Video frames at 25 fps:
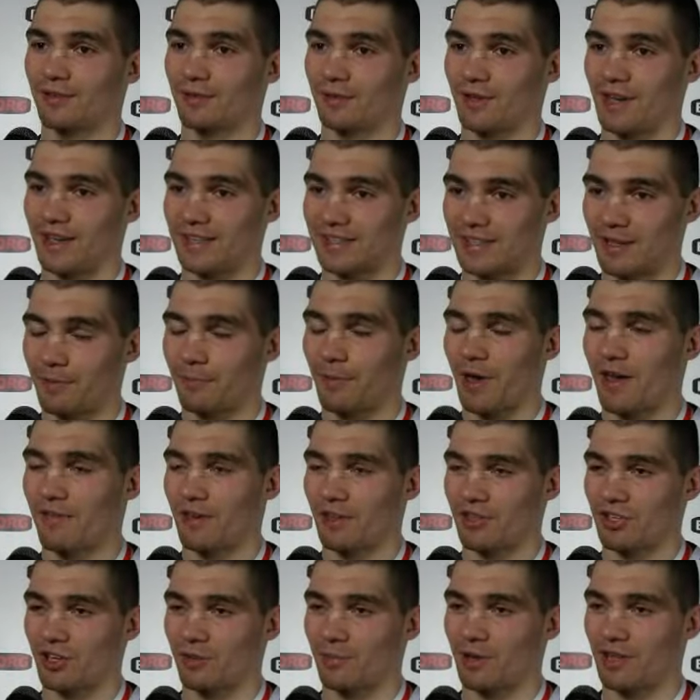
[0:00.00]
Jestem
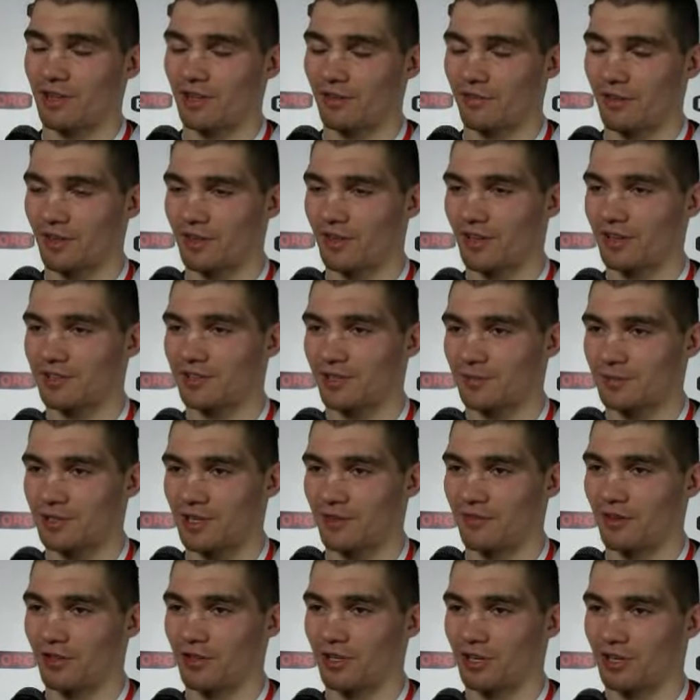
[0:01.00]
pewien, że będę wiodącym
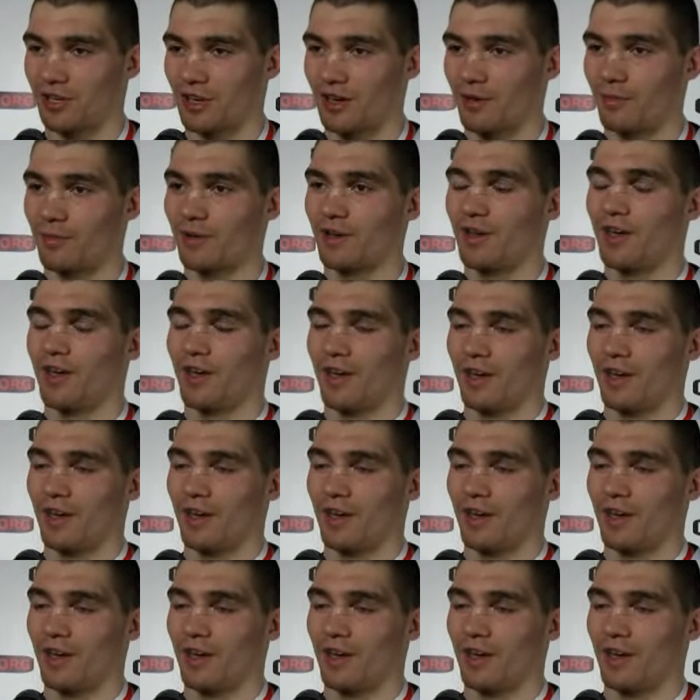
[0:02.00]
zawodnikiem